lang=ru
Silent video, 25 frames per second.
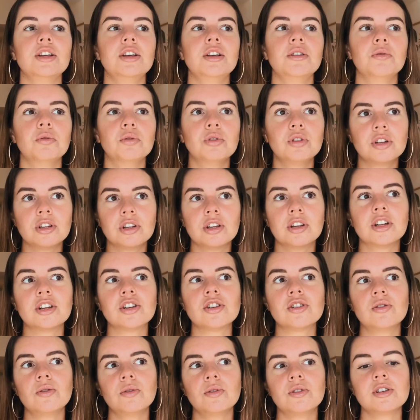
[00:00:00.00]
И вот они
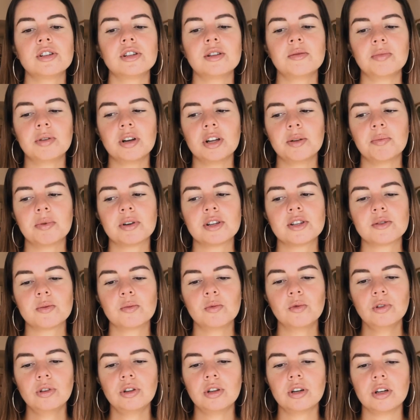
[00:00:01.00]
начали у нас набирать
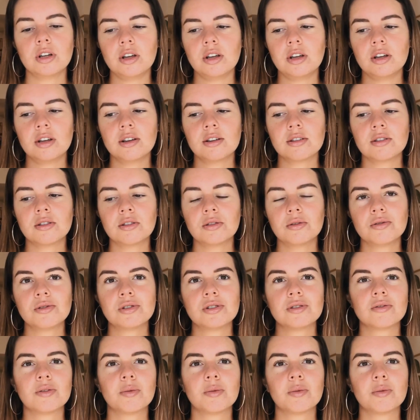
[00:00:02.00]
просмотры, и я задаю себе